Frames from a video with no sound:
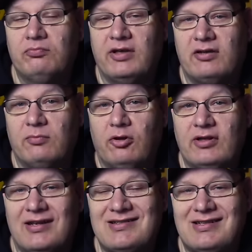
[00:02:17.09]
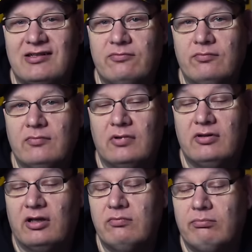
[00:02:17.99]
gegen den Bonner SC,
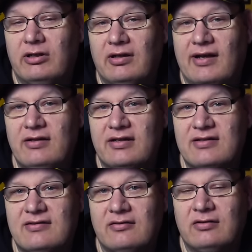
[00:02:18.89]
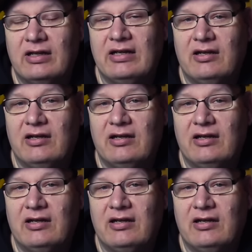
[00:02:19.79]
den Mittelrheinligisten.